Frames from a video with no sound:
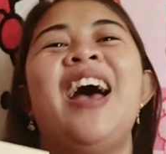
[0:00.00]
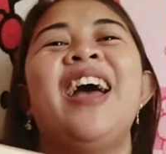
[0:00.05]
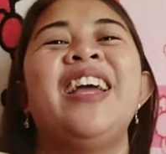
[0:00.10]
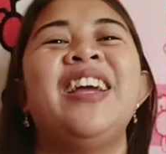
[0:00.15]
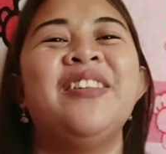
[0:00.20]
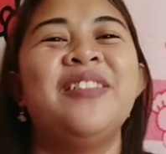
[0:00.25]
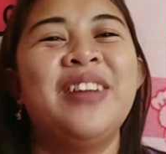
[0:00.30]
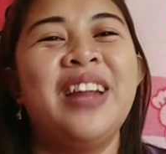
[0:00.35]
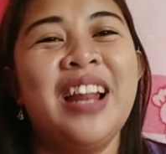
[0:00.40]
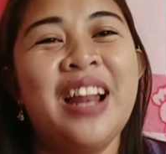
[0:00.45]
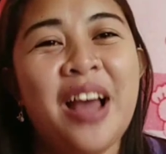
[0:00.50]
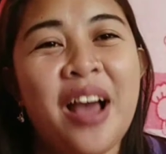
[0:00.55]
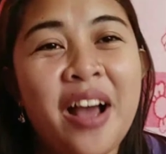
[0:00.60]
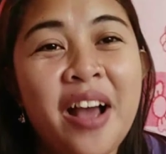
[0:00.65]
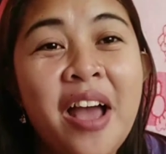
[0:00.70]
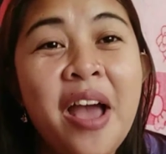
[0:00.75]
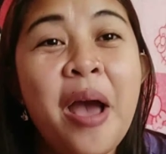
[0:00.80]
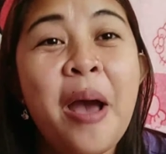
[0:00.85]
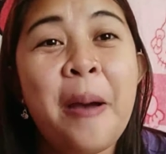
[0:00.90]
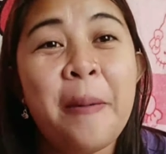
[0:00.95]
Ayaw
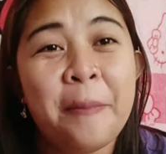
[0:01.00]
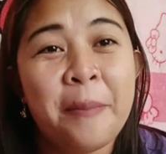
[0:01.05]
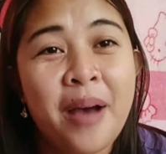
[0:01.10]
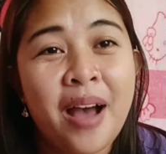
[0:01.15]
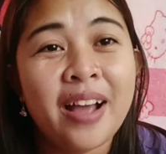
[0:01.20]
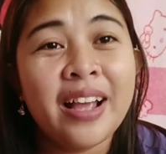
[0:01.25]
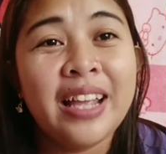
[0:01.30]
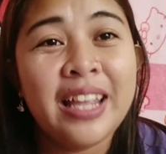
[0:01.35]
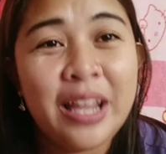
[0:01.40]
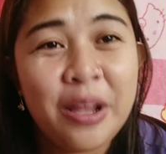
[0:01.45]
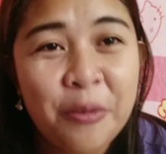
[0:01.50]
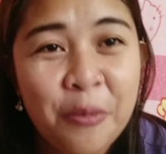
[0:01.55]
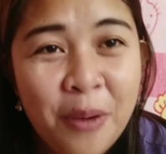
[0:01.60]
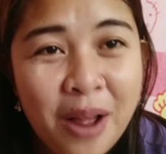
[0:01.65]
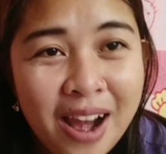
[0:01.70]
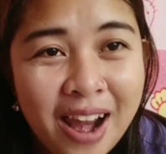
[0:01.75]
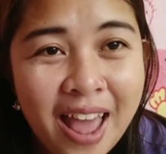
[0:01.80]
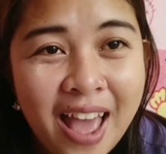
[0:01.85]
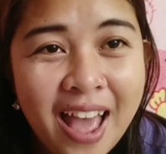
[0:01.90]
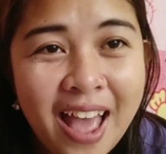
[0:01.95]
nilang
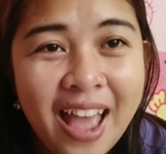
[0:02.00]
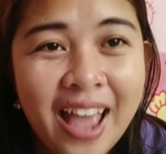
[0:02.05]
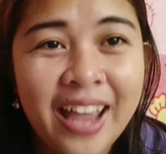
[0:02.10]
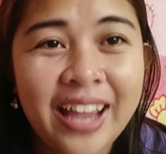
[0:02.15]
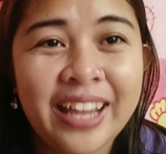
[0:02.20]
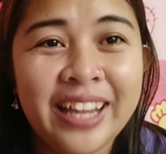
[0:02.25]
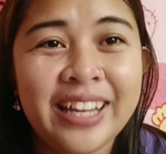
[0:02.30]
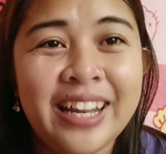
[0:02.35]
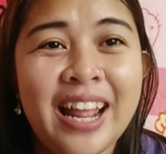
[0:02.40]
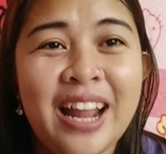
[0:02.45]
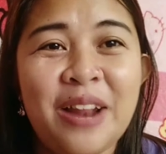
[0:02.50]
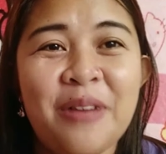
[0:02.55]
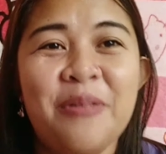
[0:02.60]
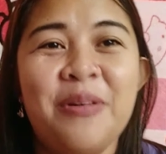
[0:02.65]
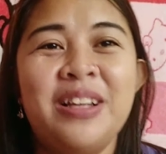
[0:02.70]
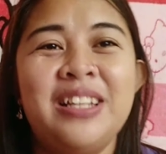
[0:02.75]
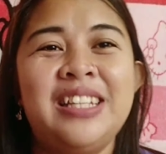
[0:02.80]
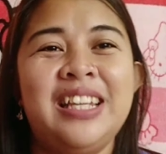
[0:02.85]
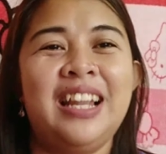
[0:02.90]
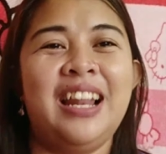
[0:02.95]
maghiwalay.
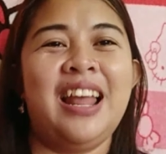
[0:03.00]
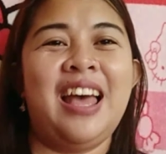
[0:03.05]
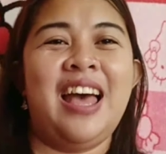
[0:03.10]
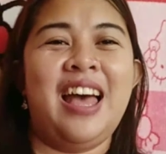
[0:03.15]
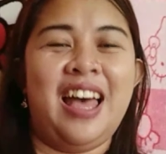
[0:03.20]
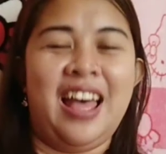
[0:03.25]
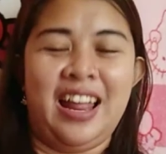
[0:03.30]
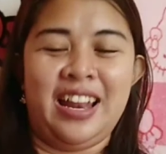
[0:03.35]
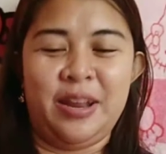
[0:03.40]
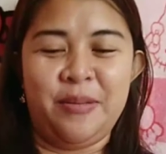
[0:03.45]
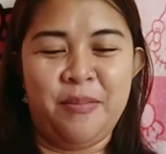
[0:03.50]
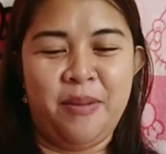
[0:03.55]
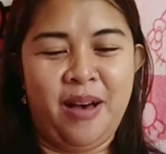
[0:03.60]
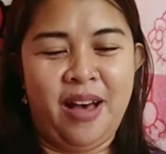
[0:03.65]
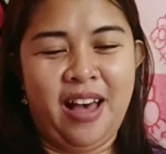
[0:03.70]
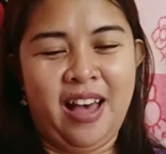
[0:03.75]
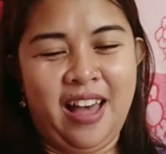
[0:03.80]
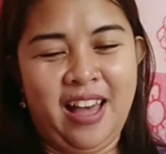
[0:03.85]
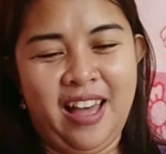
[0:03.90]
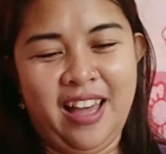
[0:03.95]
Dalawa sila, di ba?